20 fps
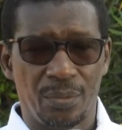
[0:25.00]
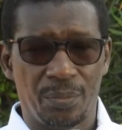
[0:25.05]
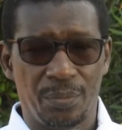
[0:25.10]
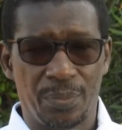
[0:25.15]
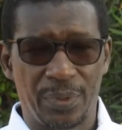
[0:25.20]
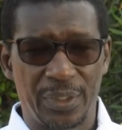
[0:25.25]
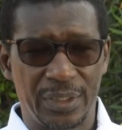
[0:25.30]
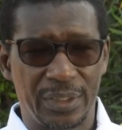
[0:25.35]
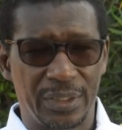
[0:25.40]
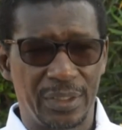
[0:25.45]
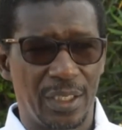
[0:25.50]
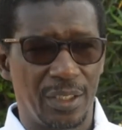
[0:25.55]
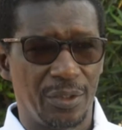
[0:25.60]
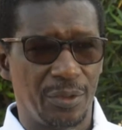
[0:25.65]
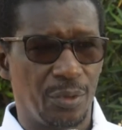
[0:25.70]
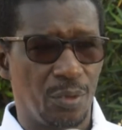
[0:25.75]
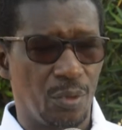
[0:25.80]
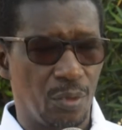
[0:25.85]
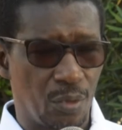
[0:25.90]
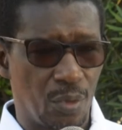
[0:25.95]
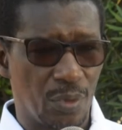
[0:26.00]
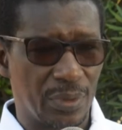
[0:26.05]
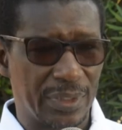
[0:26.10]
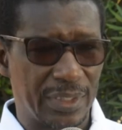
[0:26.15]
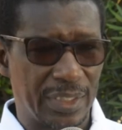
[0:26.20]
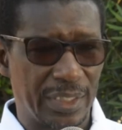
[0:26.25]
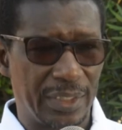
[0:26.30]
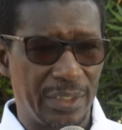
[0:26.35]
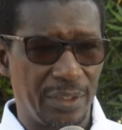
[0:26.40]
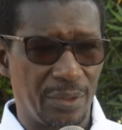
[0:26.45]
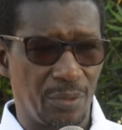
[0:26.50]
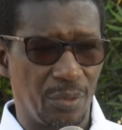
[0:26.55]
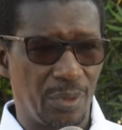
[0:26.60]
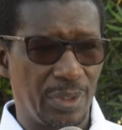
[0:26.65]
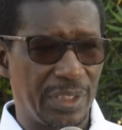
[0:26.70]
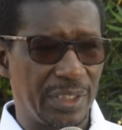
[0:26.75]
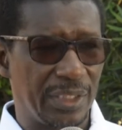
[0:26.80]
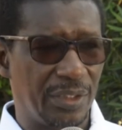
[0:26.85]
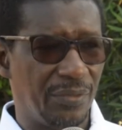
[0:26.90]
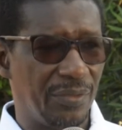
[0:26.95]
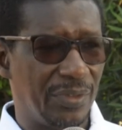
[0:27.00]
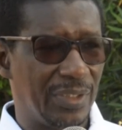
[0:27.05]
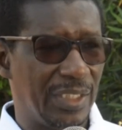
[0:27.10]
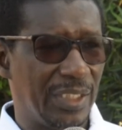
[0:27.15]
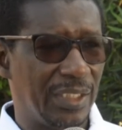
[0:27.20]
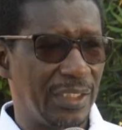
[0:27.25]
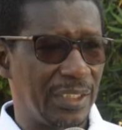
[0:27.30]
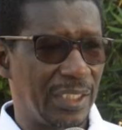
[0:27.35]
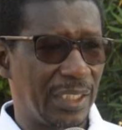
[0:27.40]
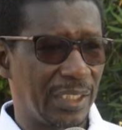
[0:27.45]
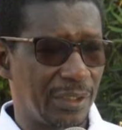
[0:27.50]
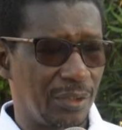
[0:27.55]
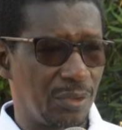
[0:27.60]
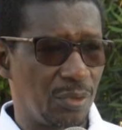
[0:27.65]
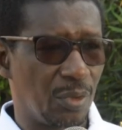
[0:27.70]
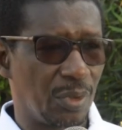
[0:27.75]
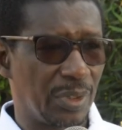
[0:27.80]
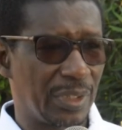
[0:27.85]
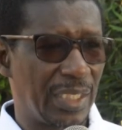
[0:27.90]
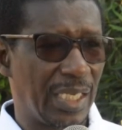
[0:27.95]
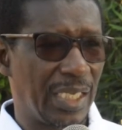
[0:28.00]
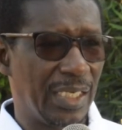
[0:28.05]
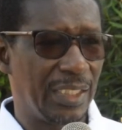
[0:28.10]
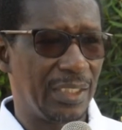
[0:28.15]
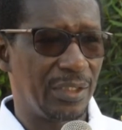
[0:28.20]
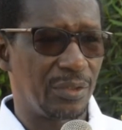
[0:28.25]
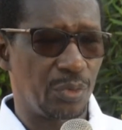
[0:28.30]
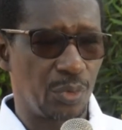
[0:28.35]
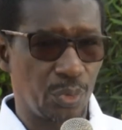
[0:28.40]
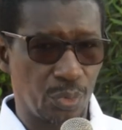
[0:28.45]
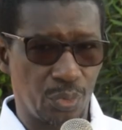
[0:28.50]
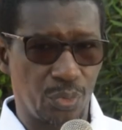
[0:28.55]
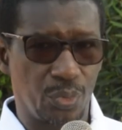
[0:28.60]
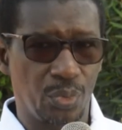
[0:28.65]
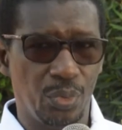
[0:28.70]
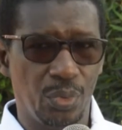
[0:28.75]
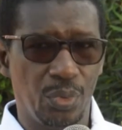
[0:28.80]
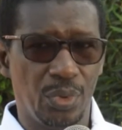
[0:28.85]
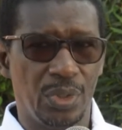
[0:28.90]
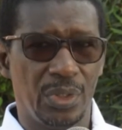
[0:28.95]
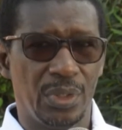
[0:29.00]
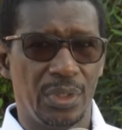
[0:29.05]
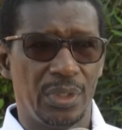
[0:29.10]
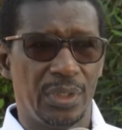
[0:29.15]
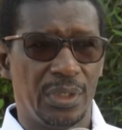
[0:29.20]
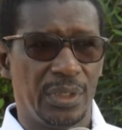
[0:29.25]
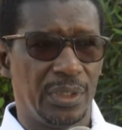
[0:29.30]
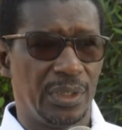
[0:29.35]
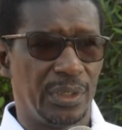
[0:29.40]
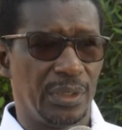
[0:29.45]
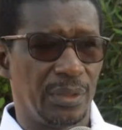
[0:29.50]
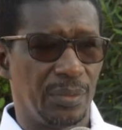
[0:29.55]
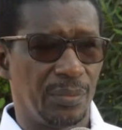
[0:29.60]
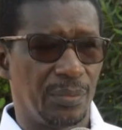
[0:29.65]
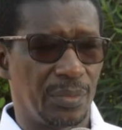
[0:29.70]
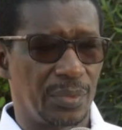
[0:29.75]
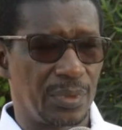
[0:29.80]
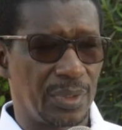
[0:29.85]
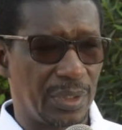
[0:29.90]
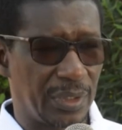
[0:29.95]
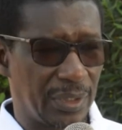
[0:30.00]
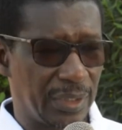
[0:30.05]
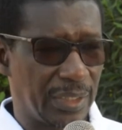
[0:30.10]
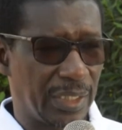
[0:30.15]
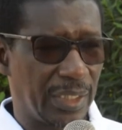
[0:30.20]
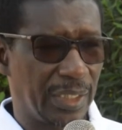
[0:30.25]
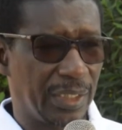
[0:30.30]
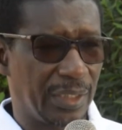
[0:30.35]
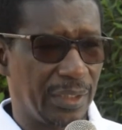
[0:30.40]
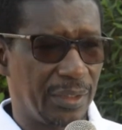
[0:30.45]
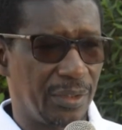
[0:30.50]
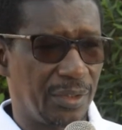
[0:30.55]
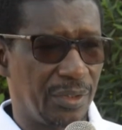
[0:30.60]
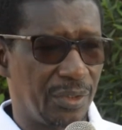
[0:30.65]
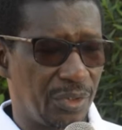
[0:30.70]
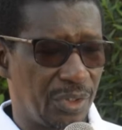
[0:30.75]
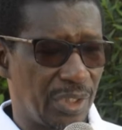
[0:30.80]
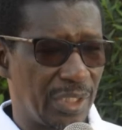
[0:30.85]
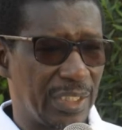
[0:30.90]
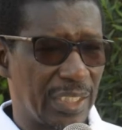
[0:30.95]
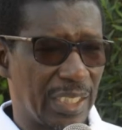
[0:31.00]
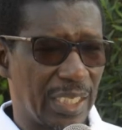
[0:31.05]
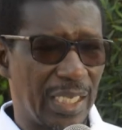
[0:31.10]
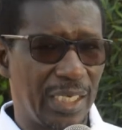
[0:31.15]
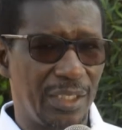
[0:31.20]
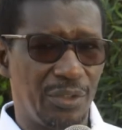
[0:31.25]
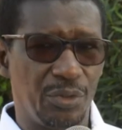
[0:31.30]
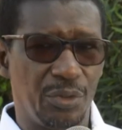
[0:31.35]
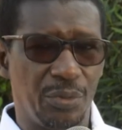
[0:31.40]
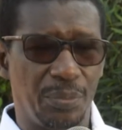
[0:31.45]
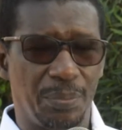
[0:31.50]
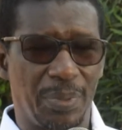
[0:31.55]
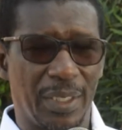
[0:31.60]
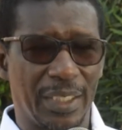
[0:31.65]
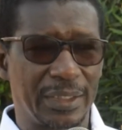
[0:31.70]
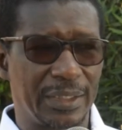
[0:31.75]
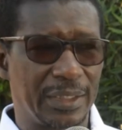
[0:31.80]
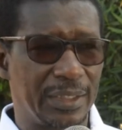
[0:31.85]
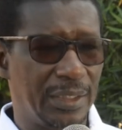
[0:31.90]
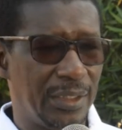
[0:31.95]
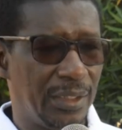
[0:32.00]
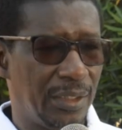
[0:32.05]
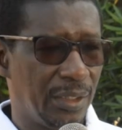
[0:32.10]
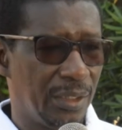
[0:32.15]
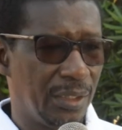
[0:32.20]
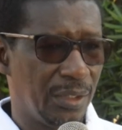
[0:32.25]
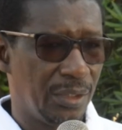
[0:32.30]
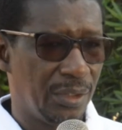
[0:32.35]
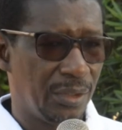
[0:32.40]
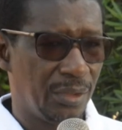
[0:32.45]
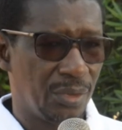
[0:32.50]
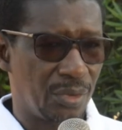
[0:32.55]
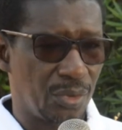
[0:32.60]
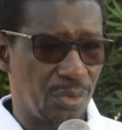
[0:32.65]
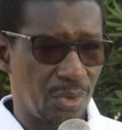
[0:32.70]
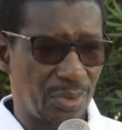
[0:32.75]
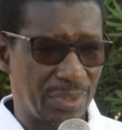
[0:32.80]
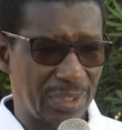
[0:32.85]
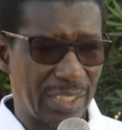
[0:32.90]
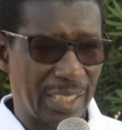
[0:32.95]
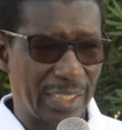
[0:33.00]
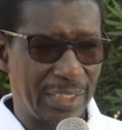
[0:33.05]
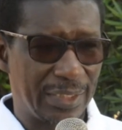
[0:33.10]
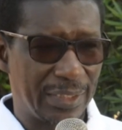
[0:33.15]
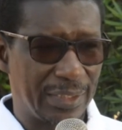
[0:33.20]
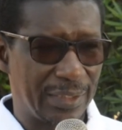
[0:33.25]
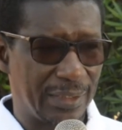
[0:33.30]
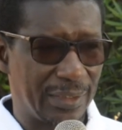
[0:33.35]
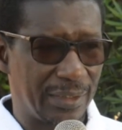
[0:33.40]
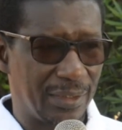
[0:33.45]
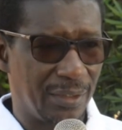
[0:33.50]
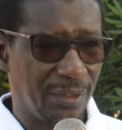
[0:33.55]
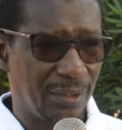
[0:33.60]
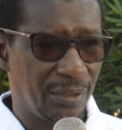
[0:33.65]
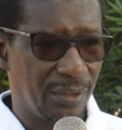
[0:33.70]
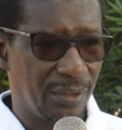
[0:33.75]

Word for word: président du Haut Conseil des collectivités territoriales et surtout secrétaire euh, général du Parti socialiste.